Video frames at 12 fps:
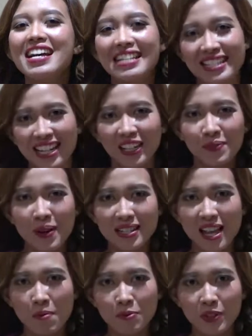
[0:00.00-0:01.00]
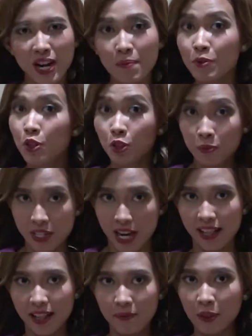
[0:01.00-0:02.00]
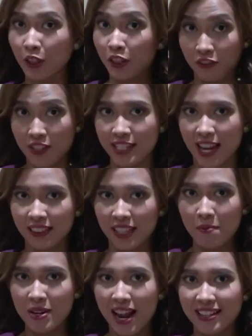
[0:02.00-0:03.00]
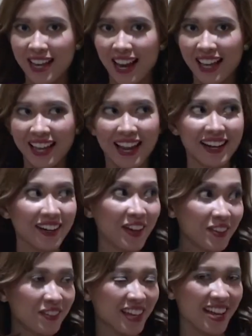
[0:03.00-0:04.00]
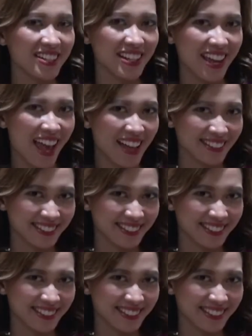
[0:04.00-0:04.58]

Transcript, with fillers: Jangan lupa subscribe YouTube channel Metro TV Jatim dan nyalakan notifikasinya.